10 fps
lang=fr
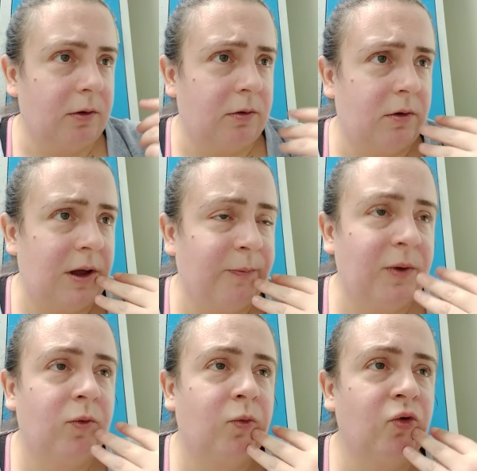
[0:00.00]
Euh,
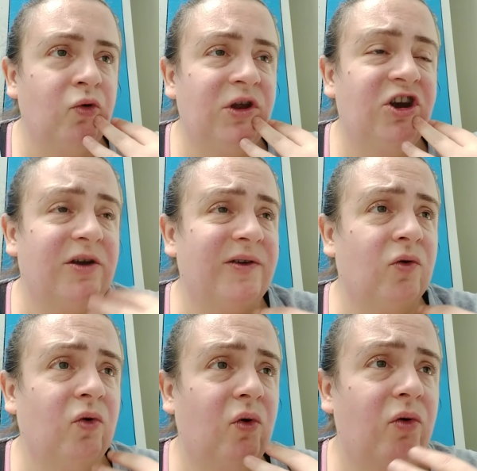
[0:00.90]
après, un moment donné, j'avais
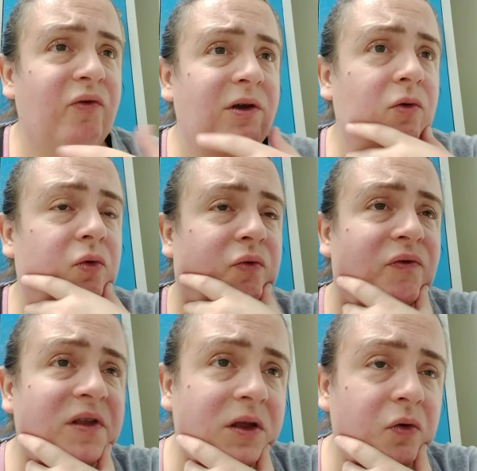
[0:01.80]
refait une
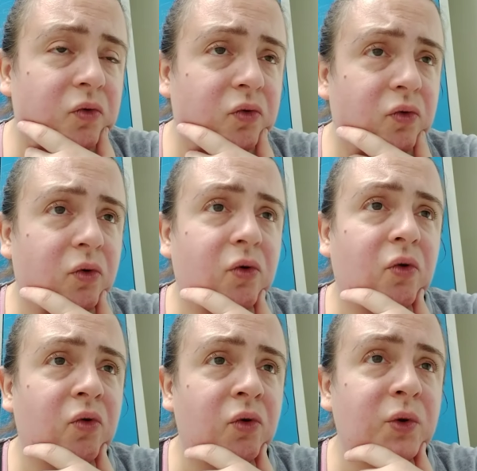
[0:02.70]
vidéo euh,
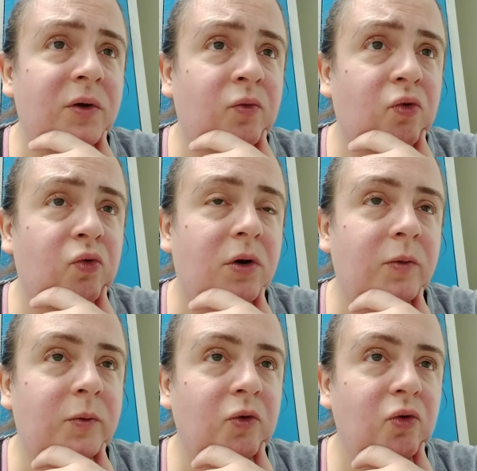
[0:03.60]
sur lui où, à un
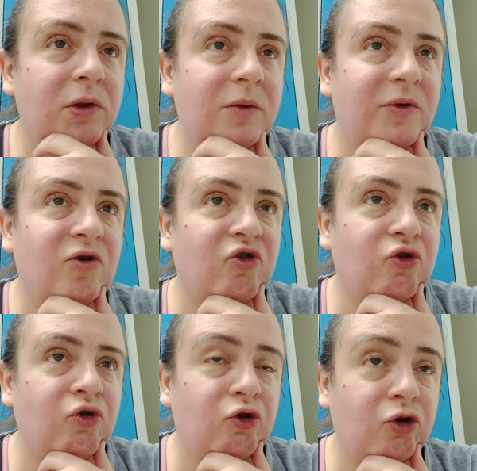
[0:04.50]
moment donné, bah,
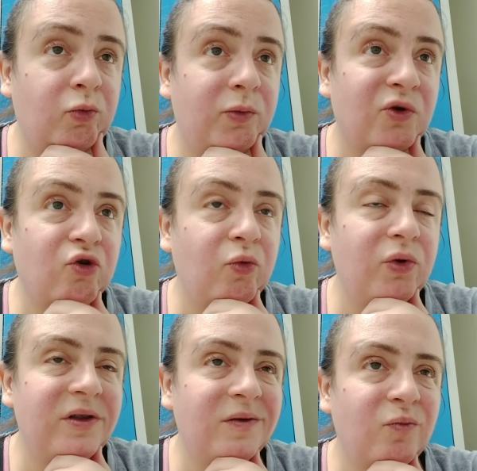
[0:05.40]
justement, bah, je
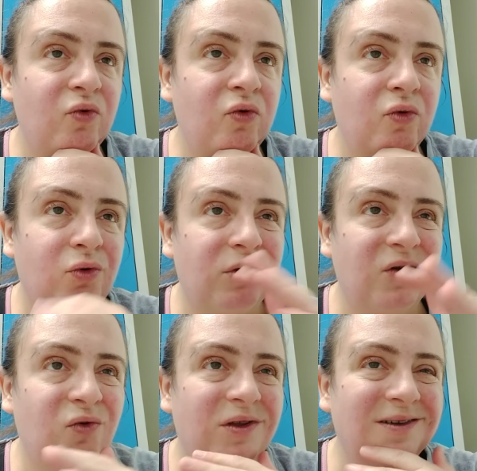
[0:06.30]
reprenais un peu euh,
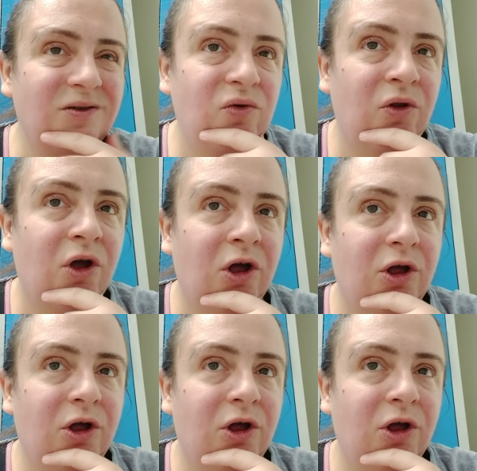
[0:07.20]
les côtés insultes.